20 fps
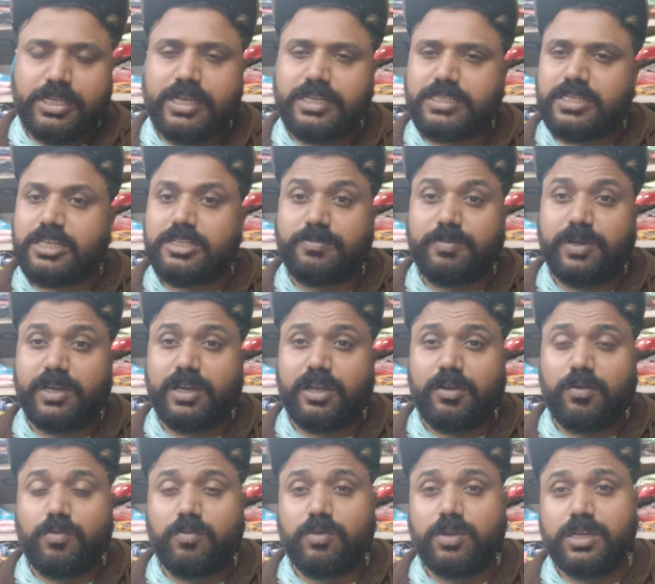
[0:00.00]
यार सच में कह रहा
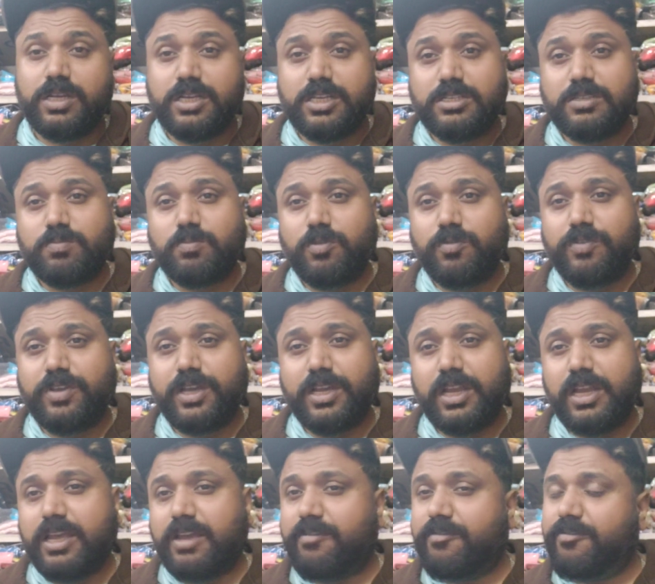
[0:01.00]
हूँ इस मूवी के
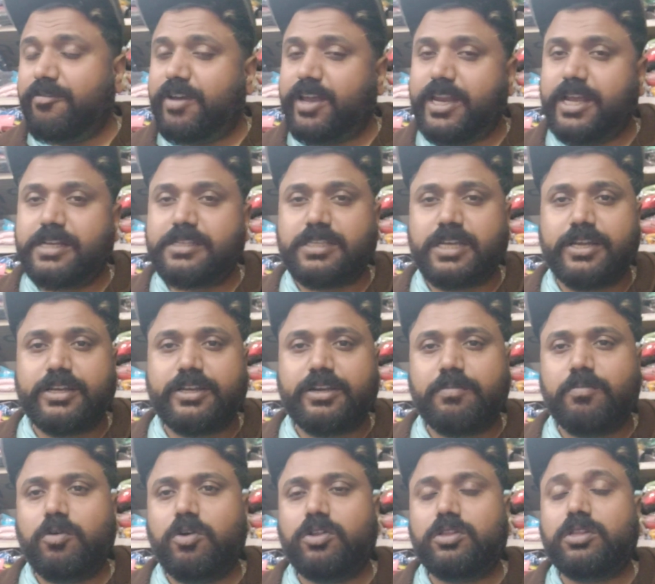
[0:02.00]
लिए आई एम वेरी एक्साइटेड
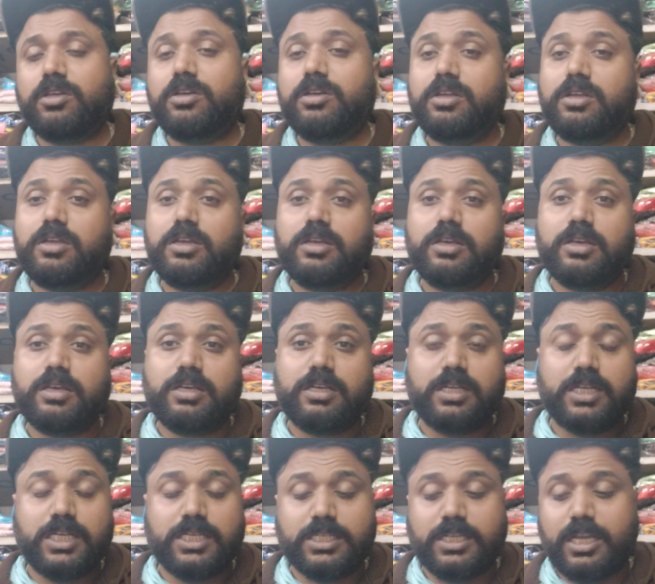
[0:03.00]
बहुत
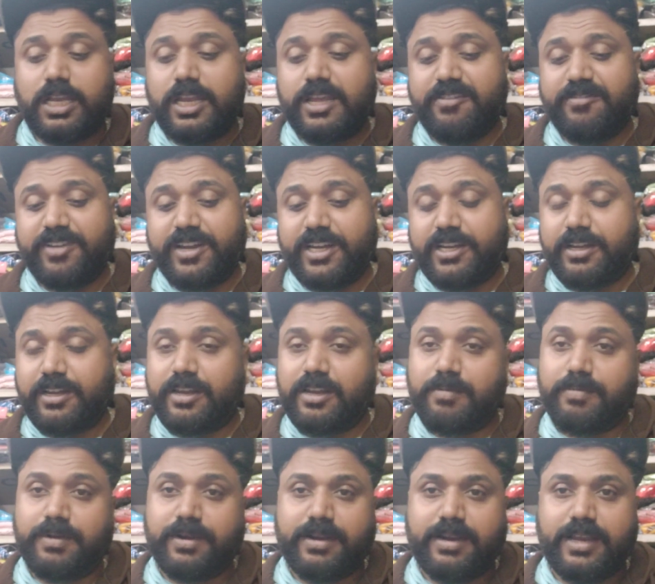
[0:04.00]
इसके लिए वेट करना
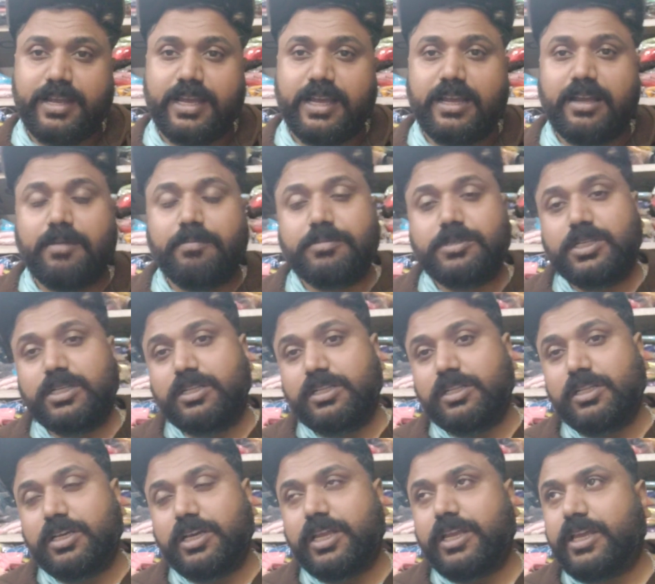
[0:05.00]
पड़ रहा है हम जल्दी
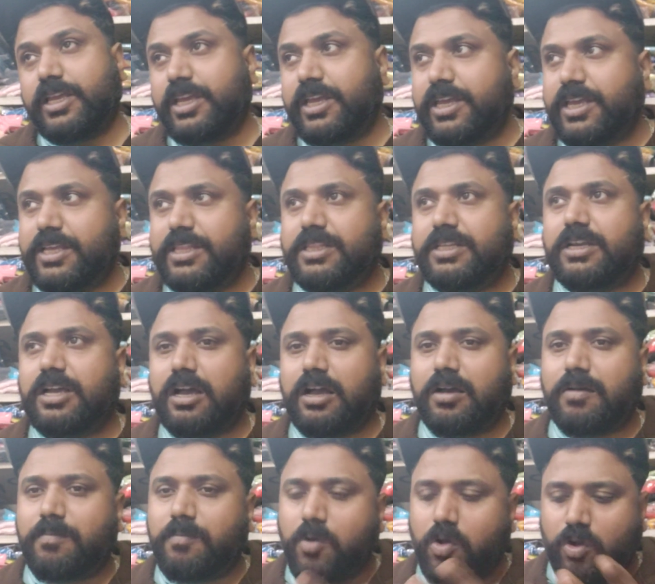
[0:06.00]
से कह रहे हैं कि ईद
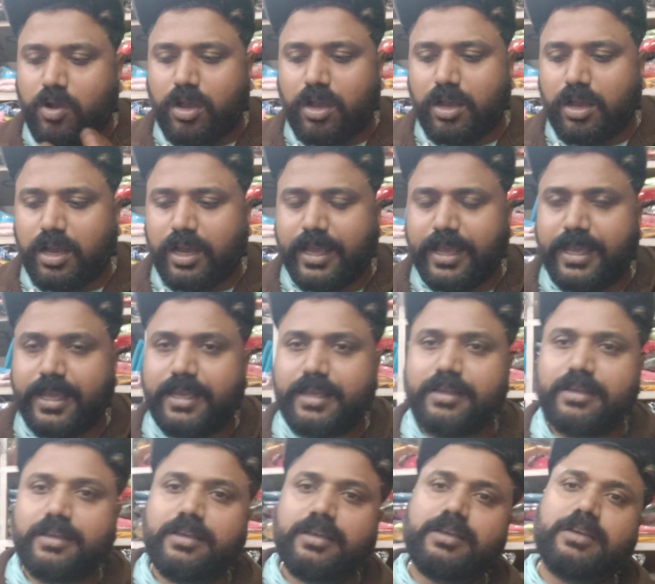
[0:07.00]
का मौका आए
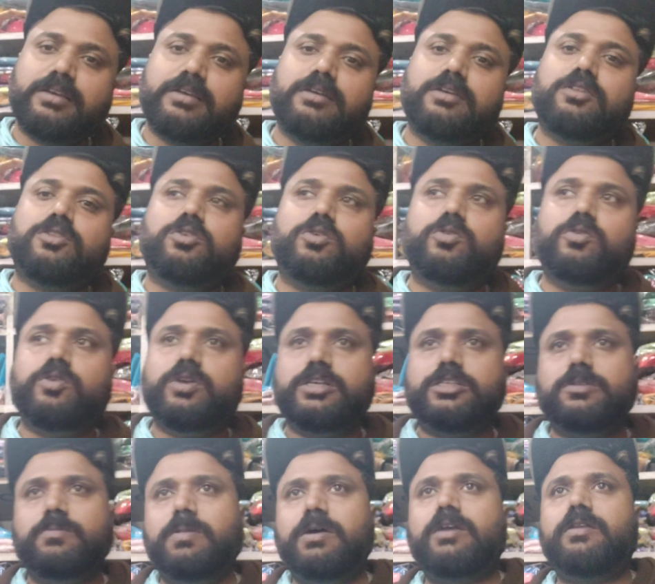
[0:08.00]
तो
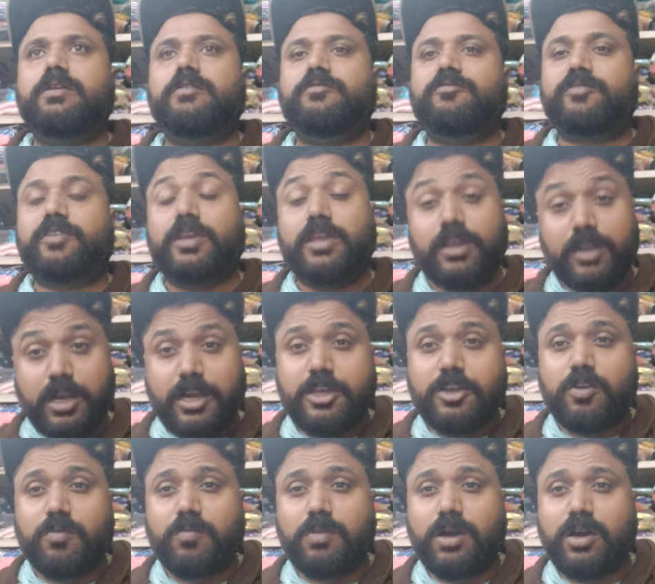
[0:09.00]
इस बार खिलाड़ी
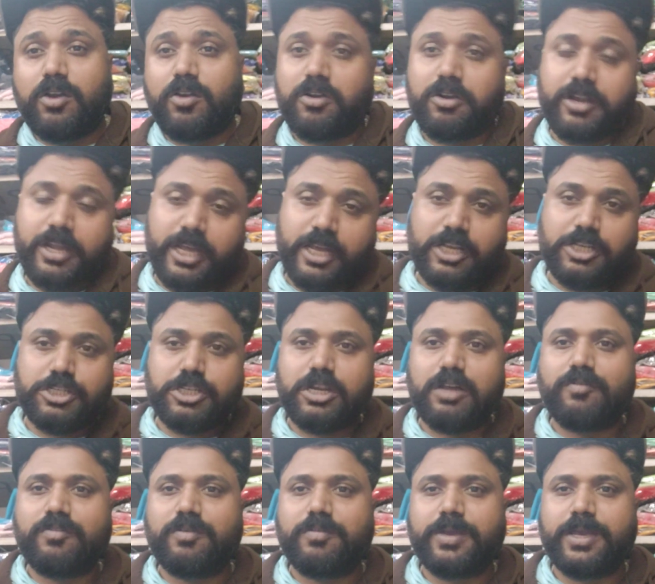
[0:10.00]
कुमार और टाइगर
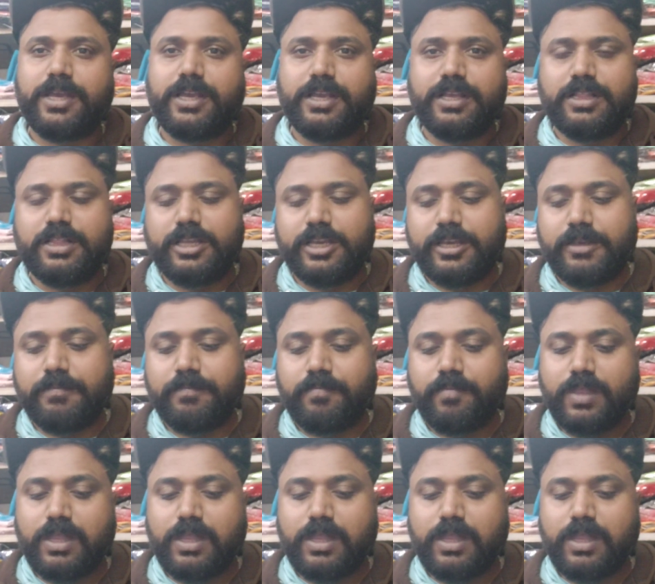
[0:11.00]
श्राफ हमें ईद दी